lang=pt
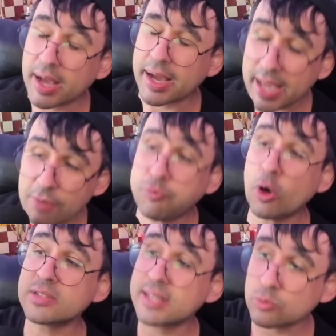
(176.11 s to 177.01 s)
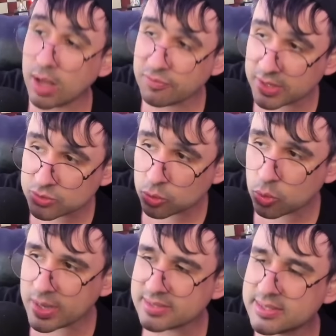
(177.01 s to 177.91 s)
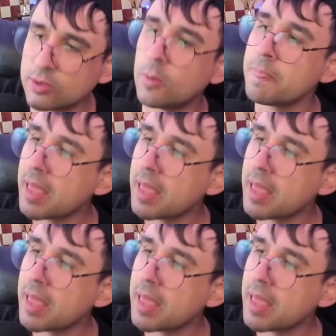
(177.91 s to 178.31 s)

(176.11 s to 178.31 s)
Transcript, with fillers: reforçando o avanço com E5